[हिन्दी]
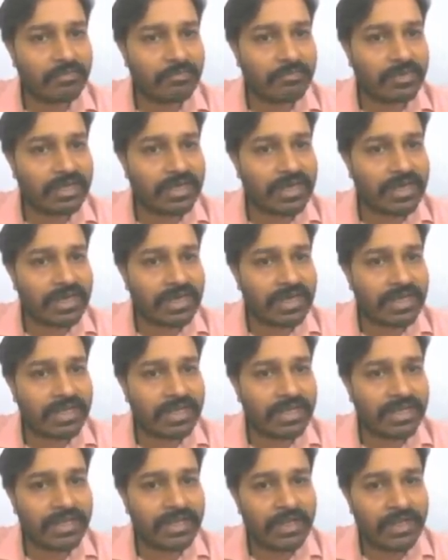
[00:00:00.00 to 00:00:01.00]
बढ़ रहा
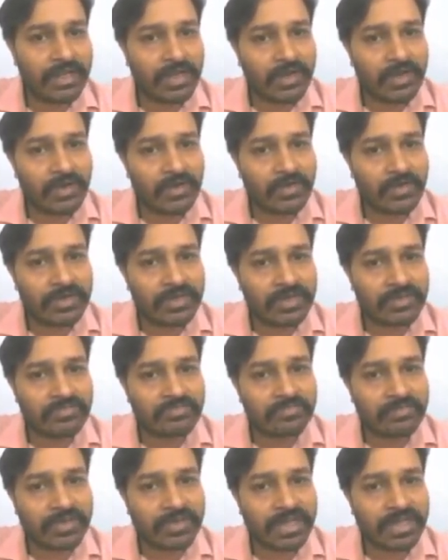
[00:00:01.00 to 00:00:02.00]
है और
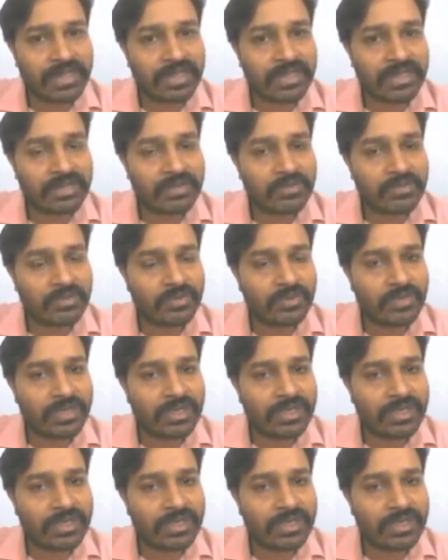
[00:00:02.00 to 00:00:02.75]
लेफ्ट में आ रहे हैं तो